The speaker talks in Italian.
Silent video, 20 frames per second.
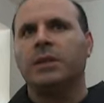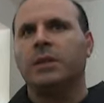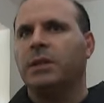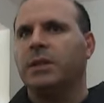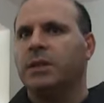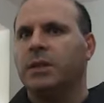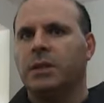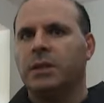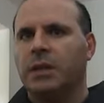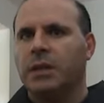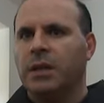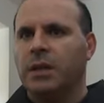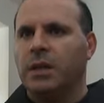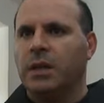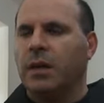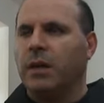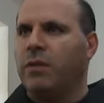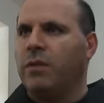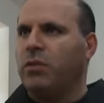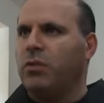che
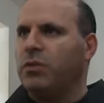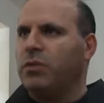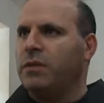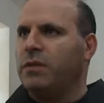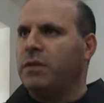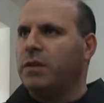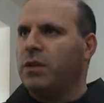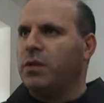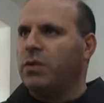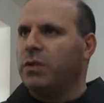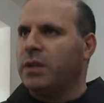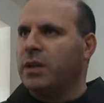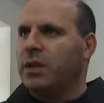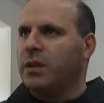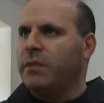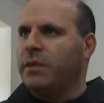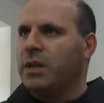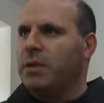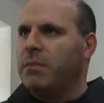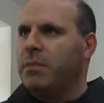avevano difficoltà
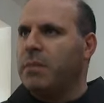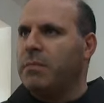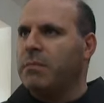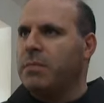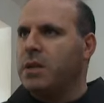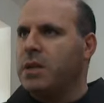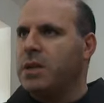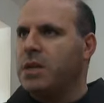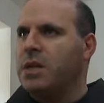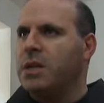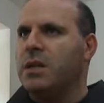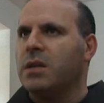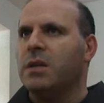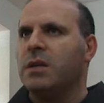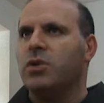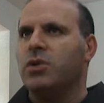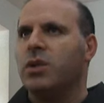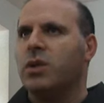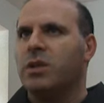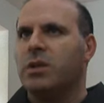ad avere
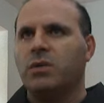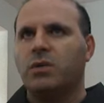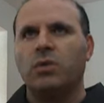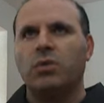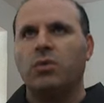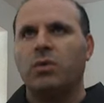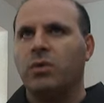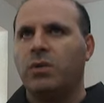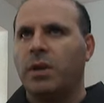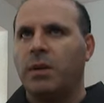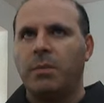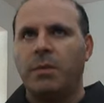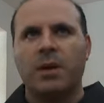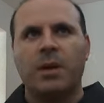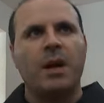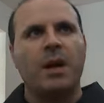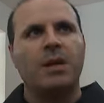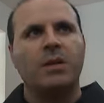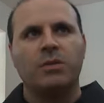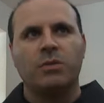bambini, eccetera, che sono trovati
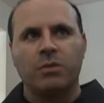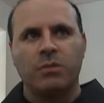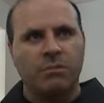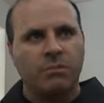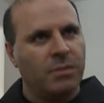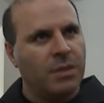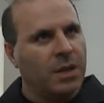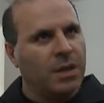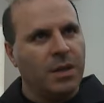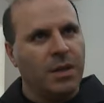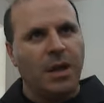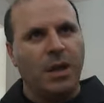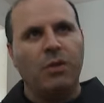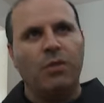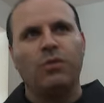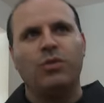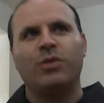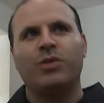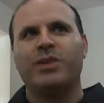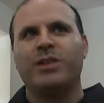per caso,
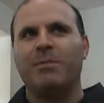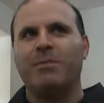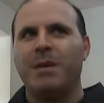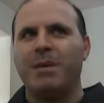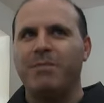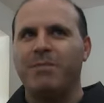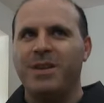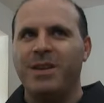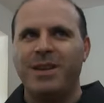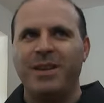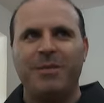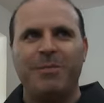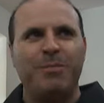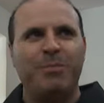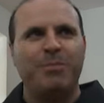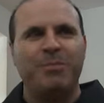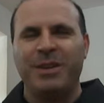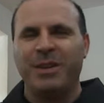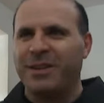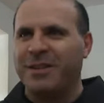hanno avuto sta bambina
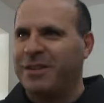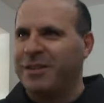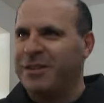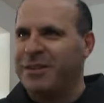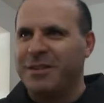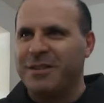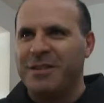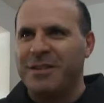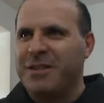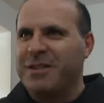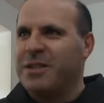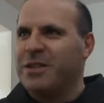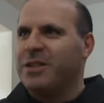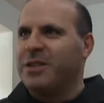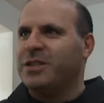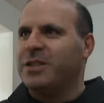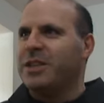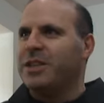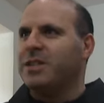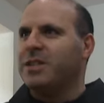
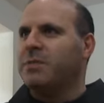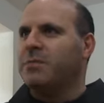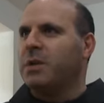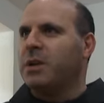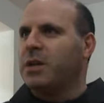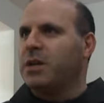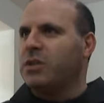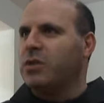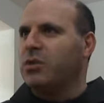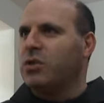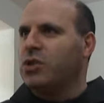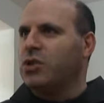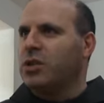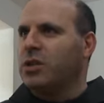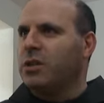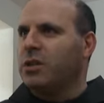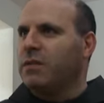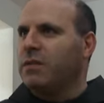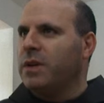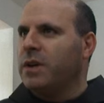per, senza spiegazione
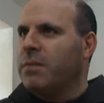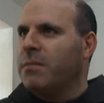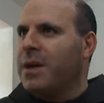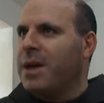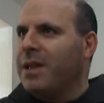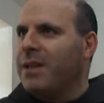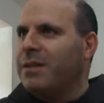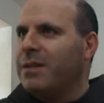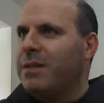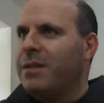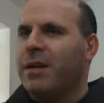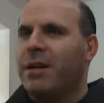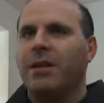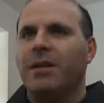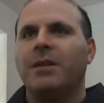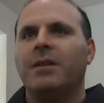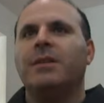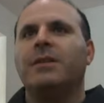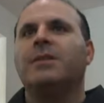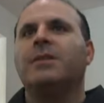scientifica e
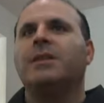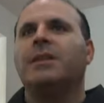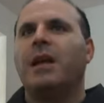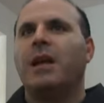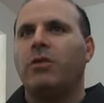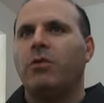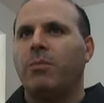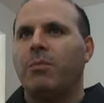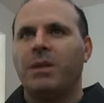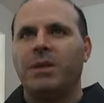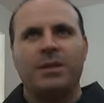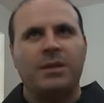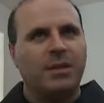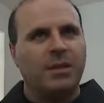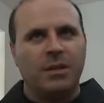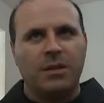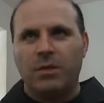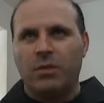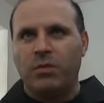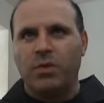medica, eh, l'hanno
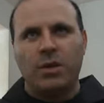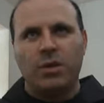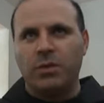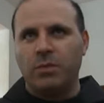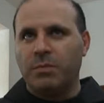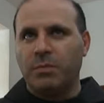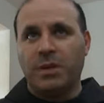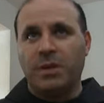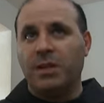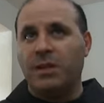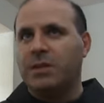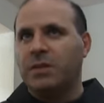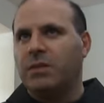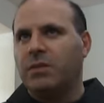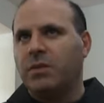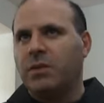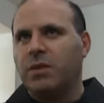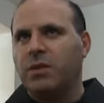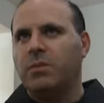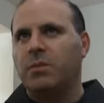battezzata qui, l'hanno
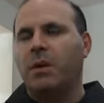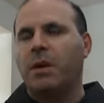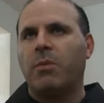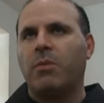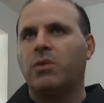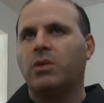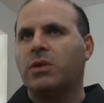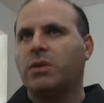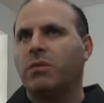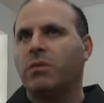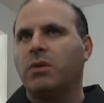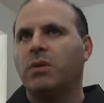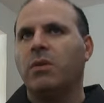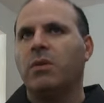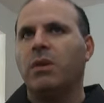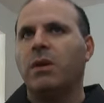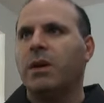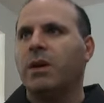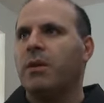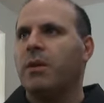battezzata insomma, perché poi seguivo
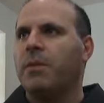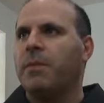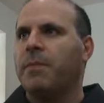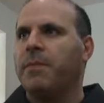la...